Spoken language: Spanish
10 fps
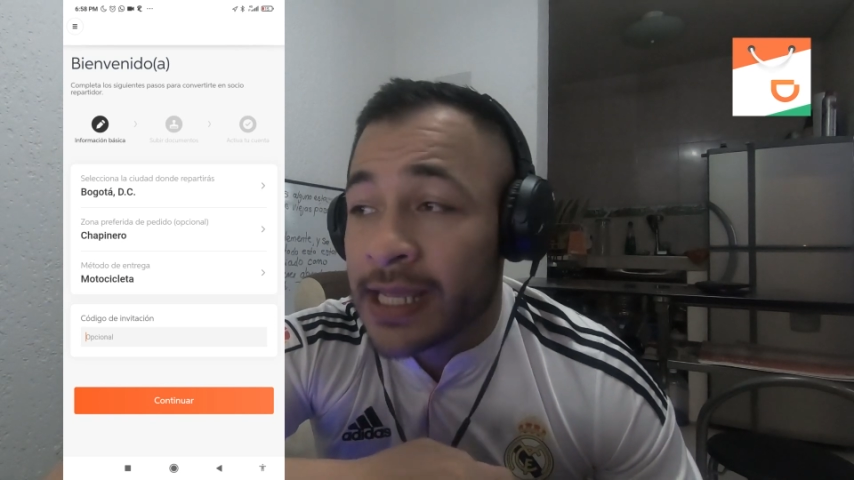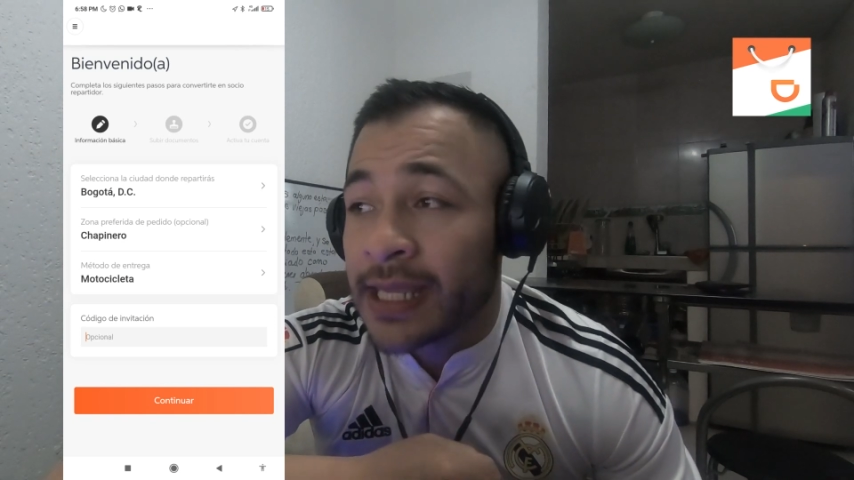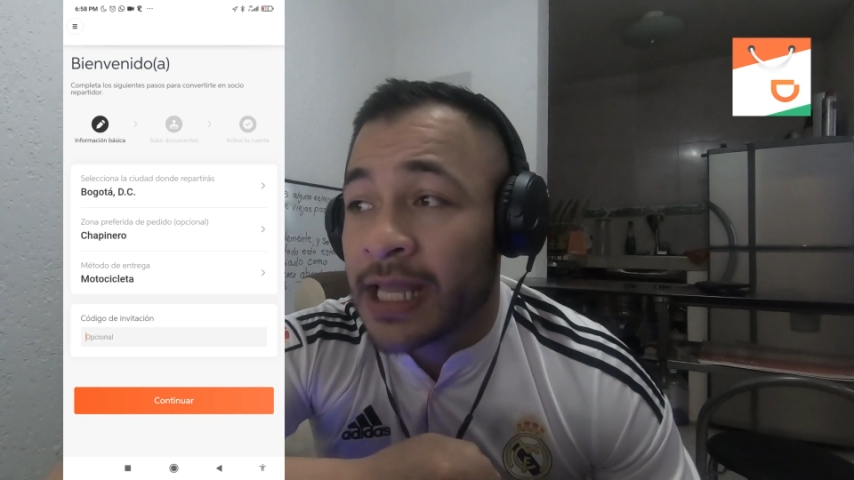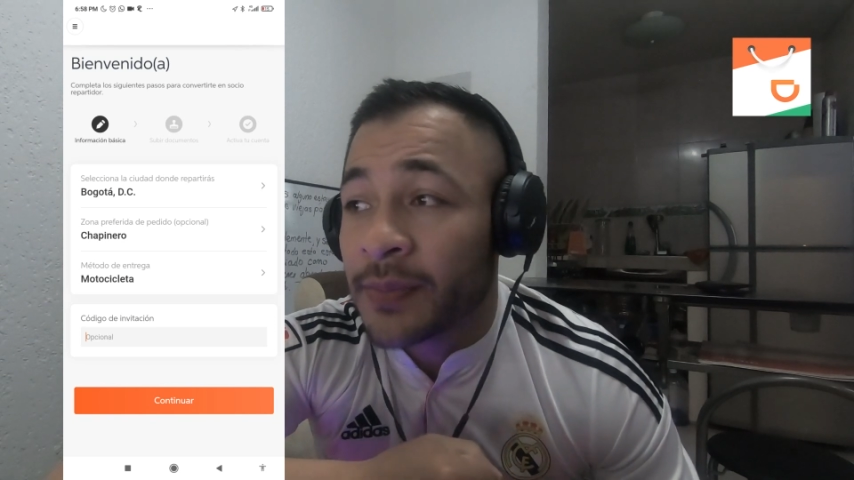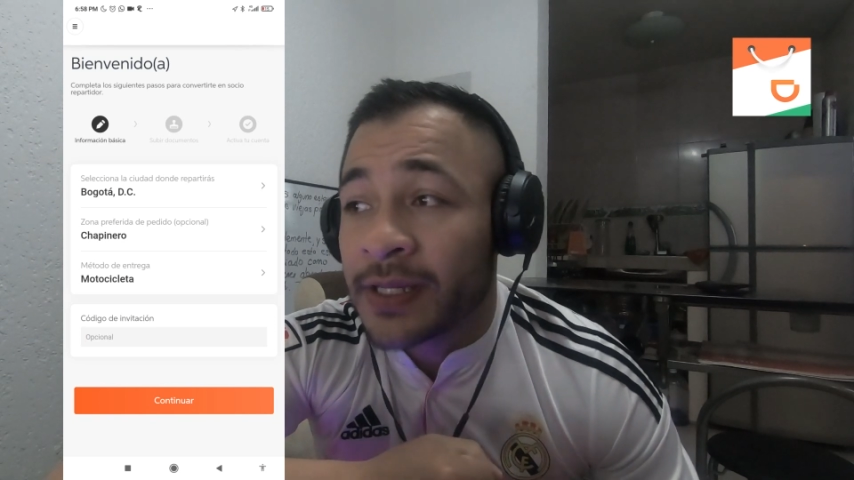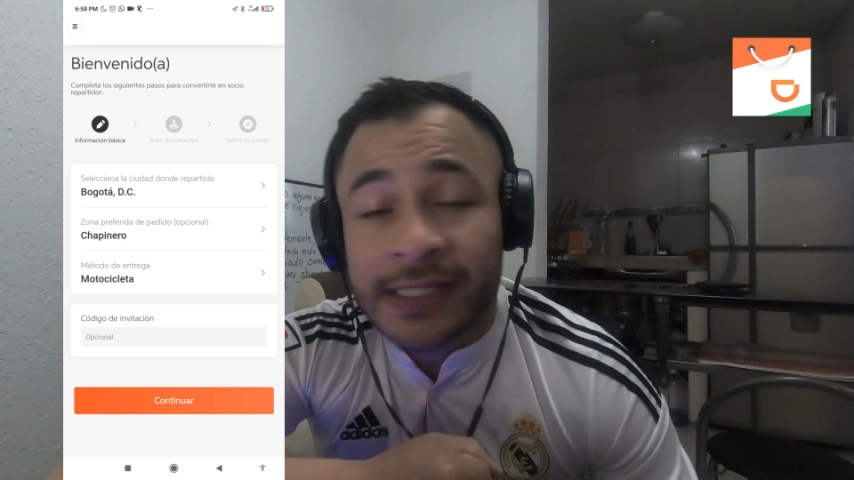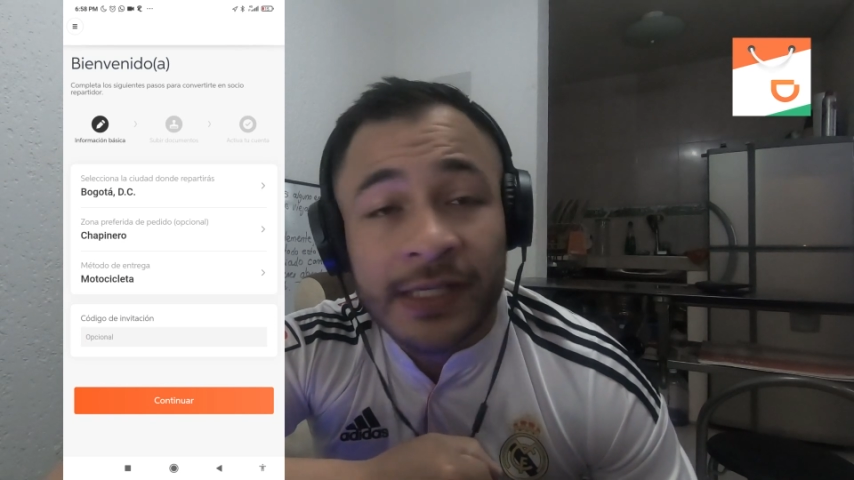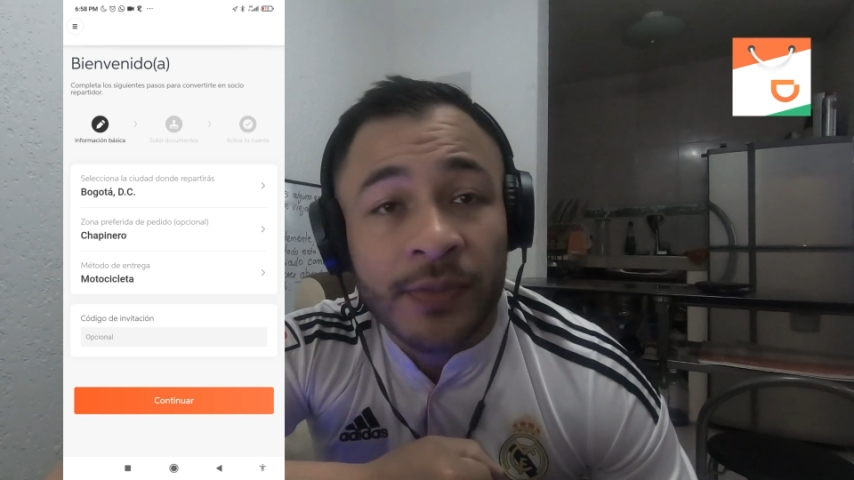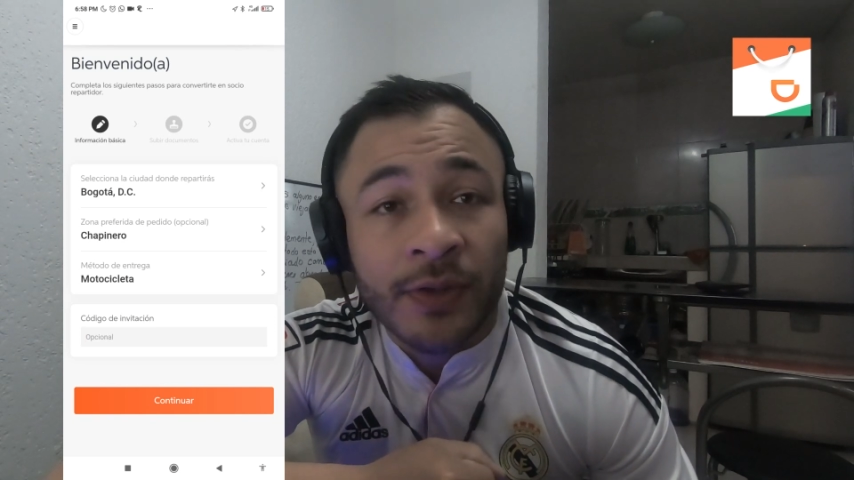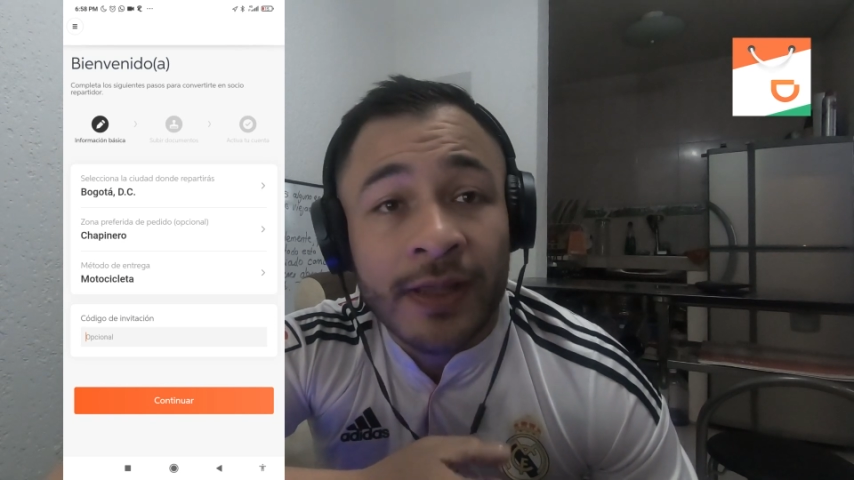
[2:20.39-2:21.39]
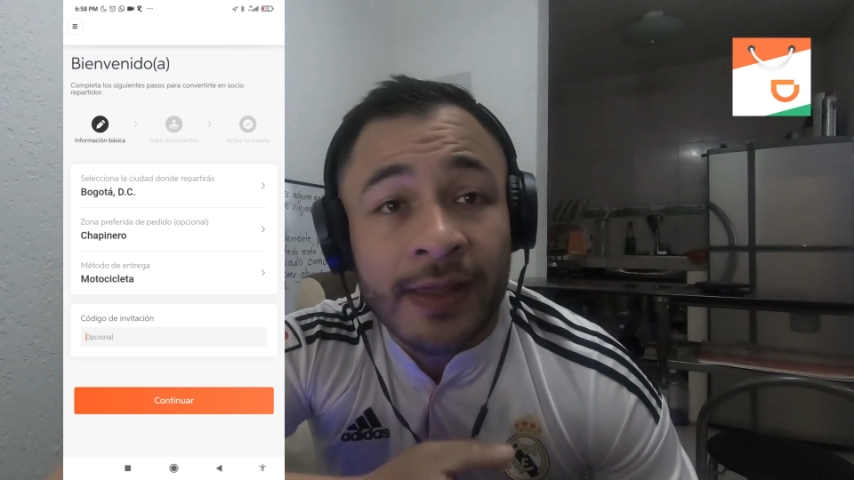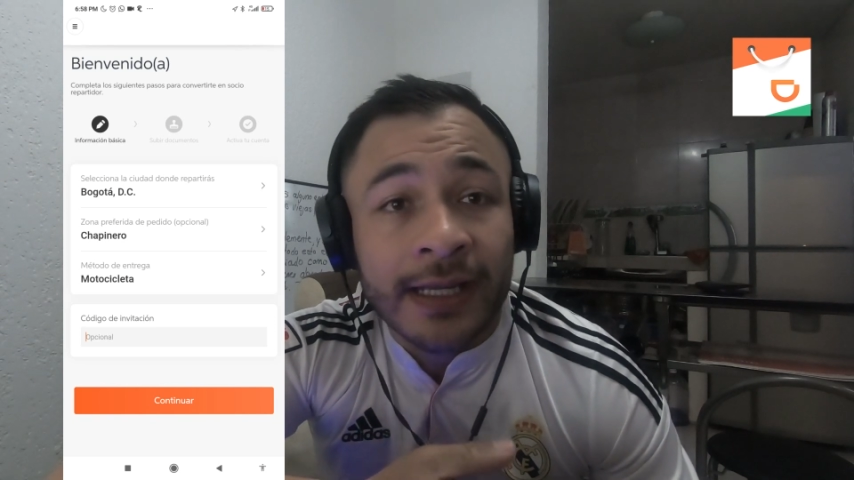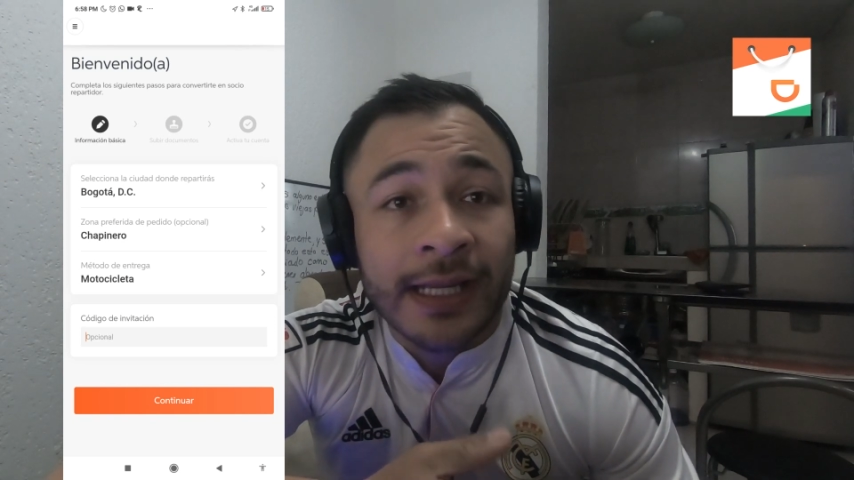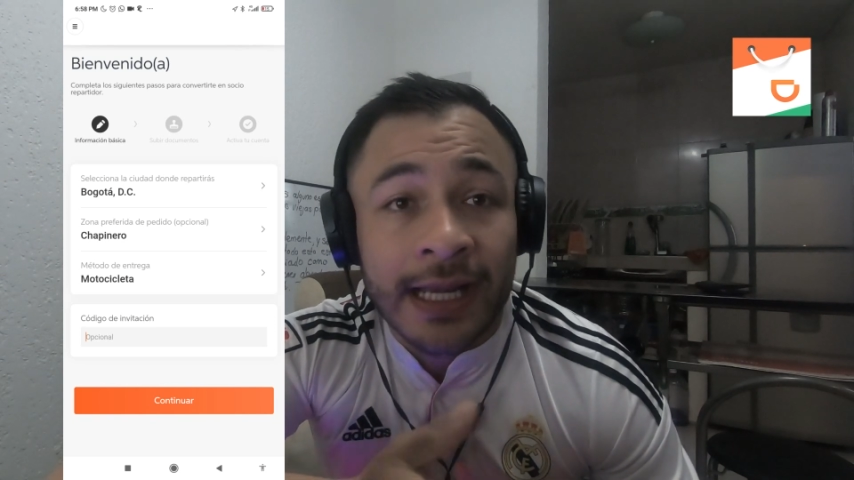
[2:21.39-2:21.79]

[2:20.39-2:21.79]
que al principio le dan